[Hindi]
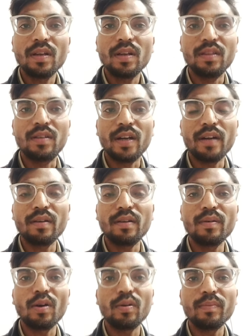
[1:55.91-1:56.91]
ठंड
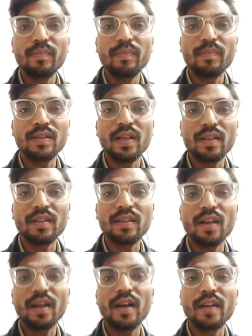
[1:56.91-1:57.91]
और में ज़्यादातर
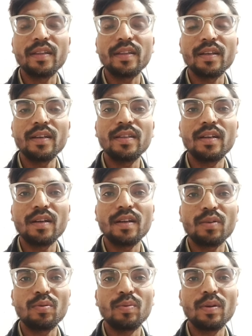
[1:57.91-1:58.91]
लगाते हैं इधर
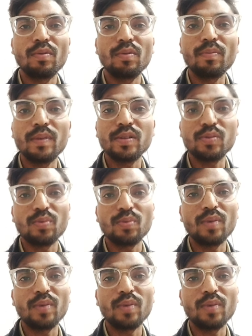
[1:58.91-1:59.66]
अक्टूबर नवंबर से शुरुआत